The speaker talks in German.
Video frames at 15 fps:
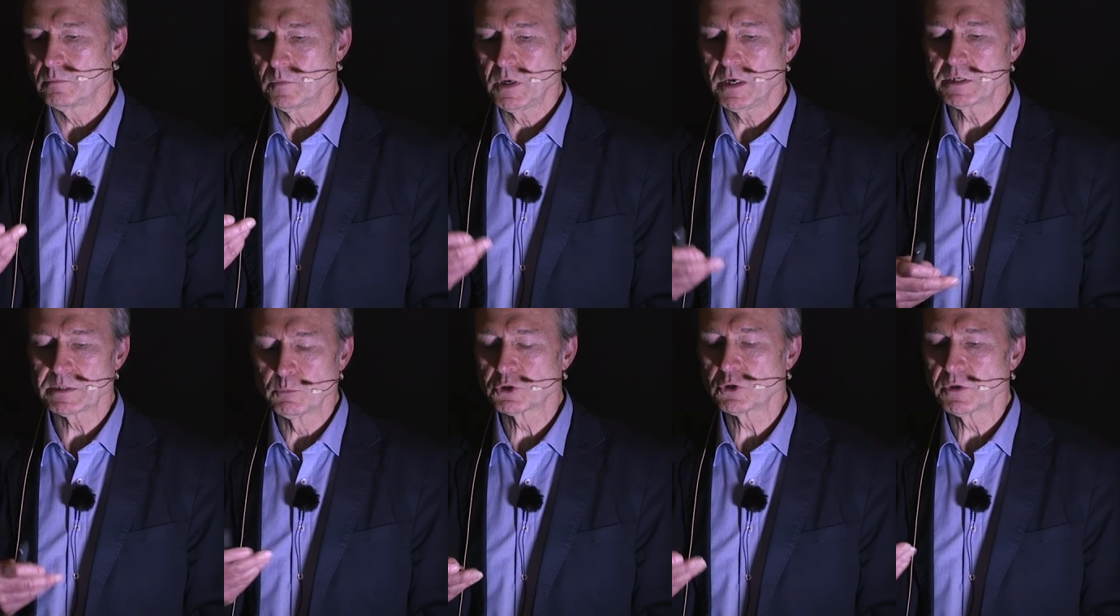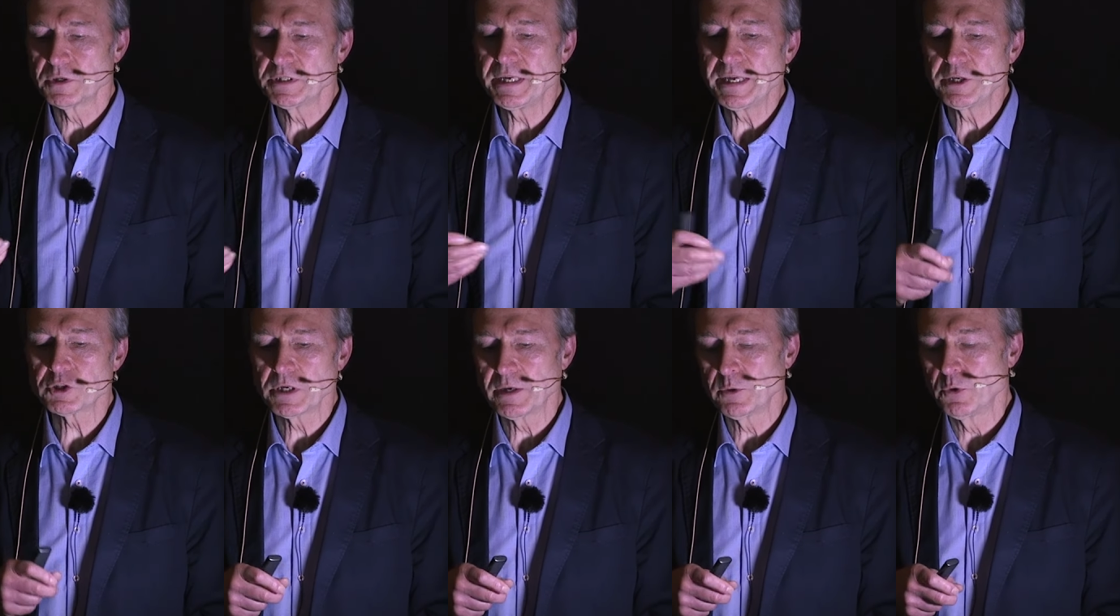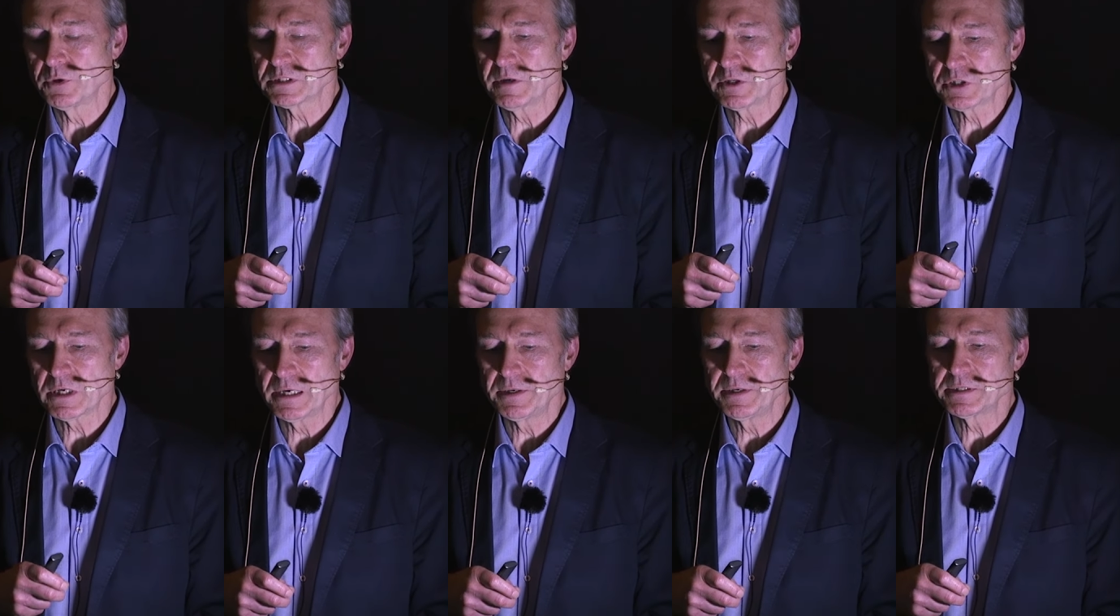Ja, es muss schon ein G-Stern
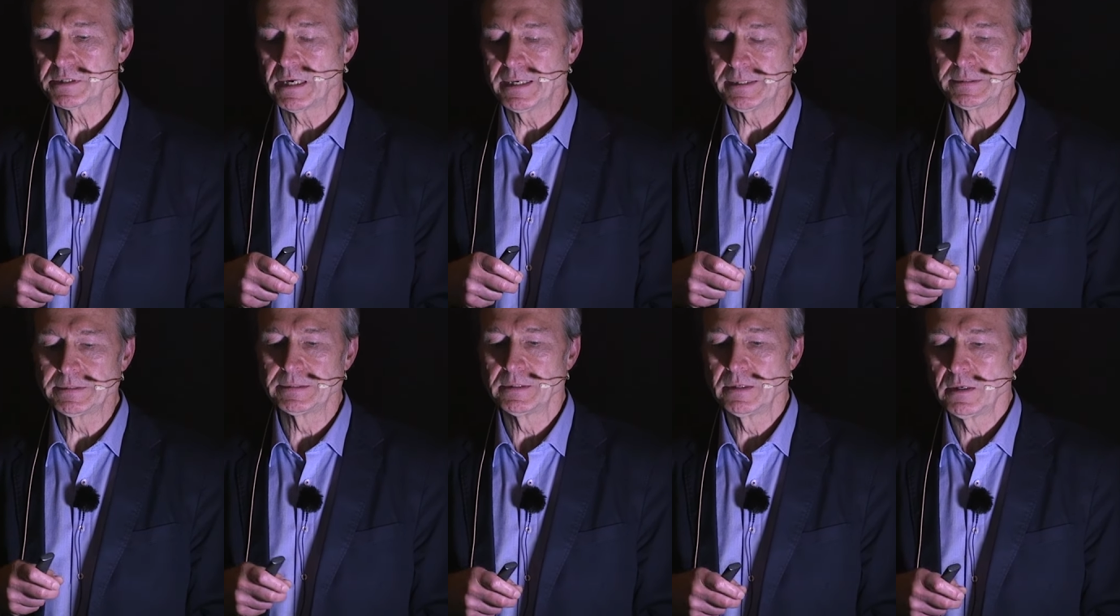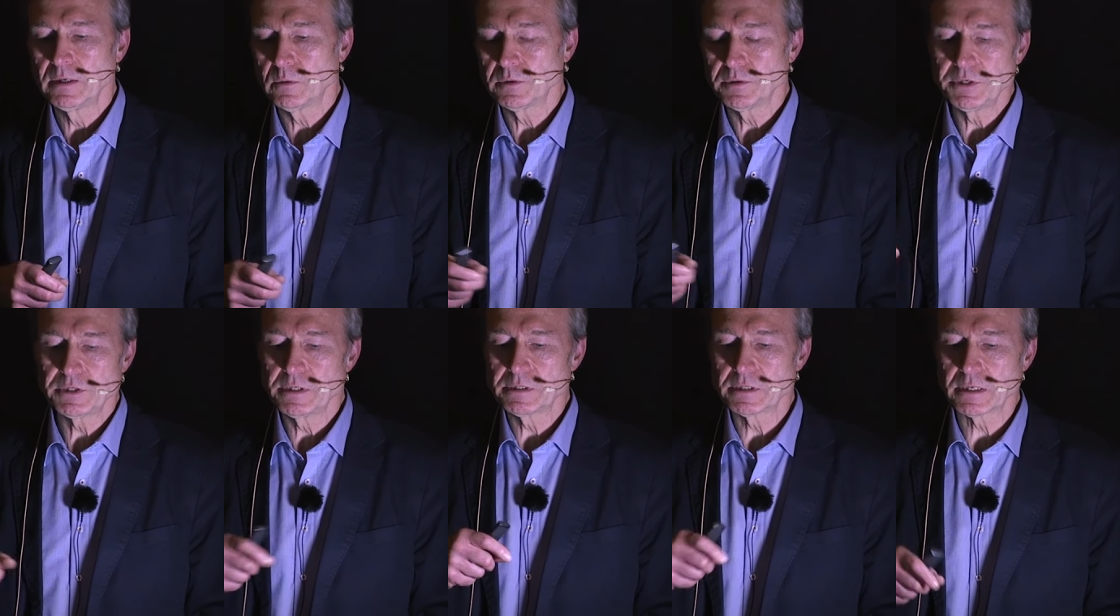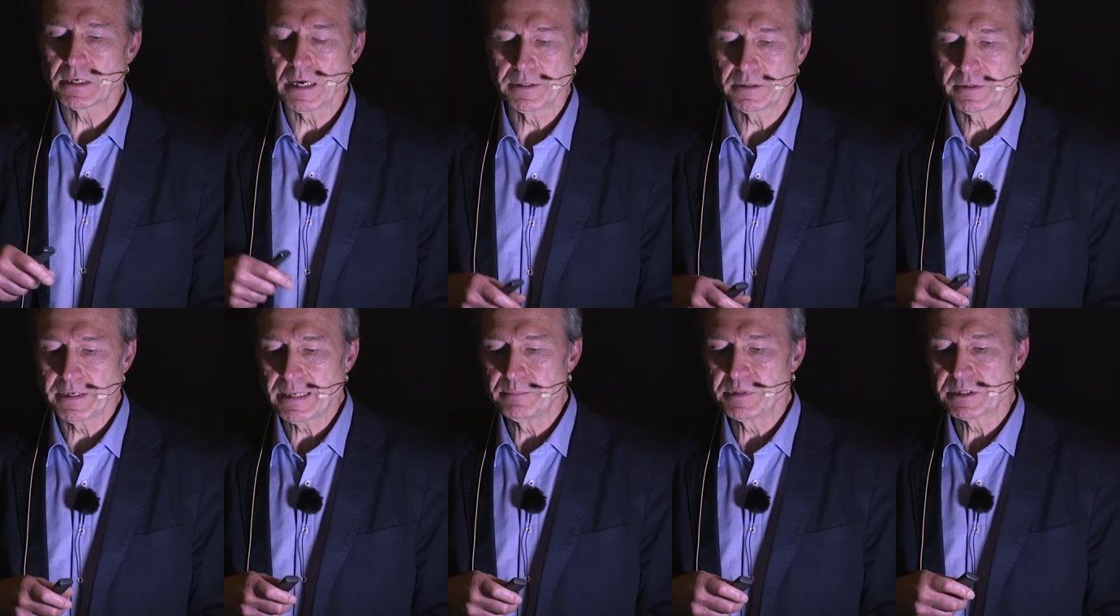höchstwahrscheinlich sein und nicht diese
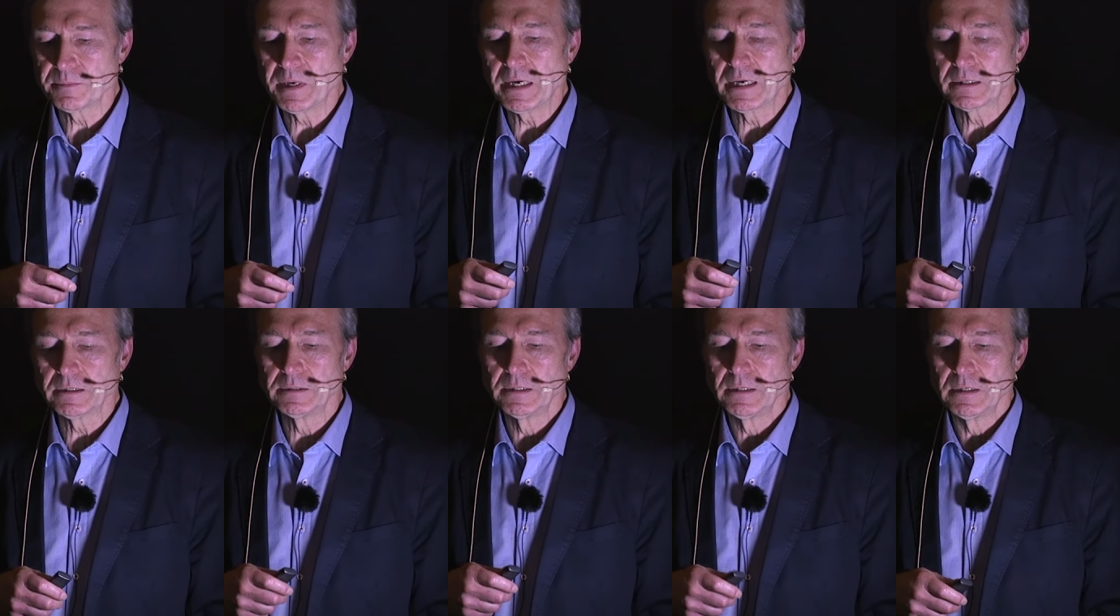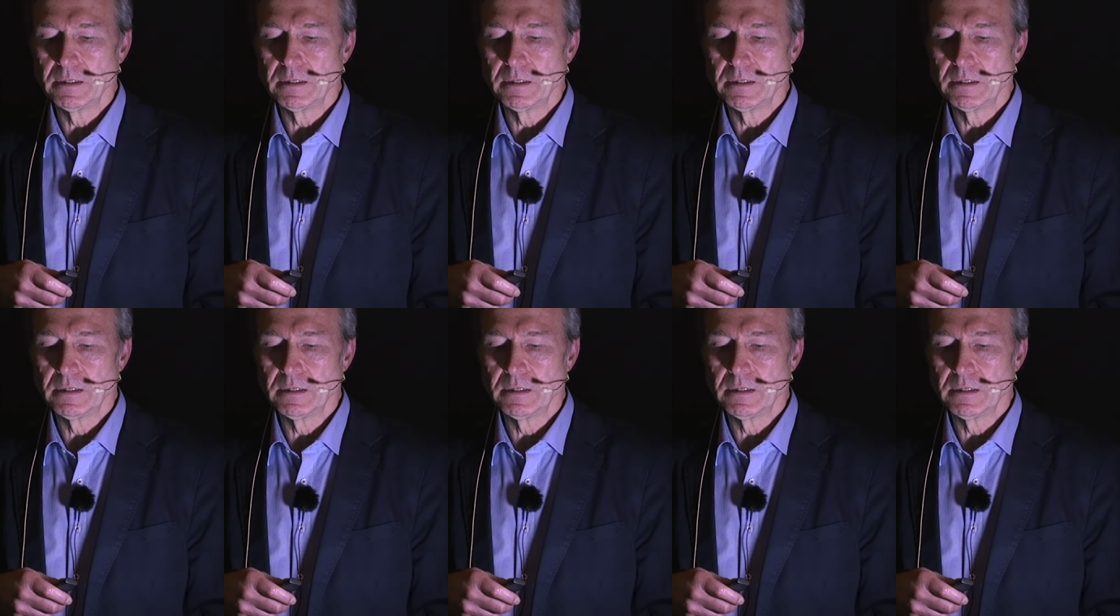kleineren M-Zwerge,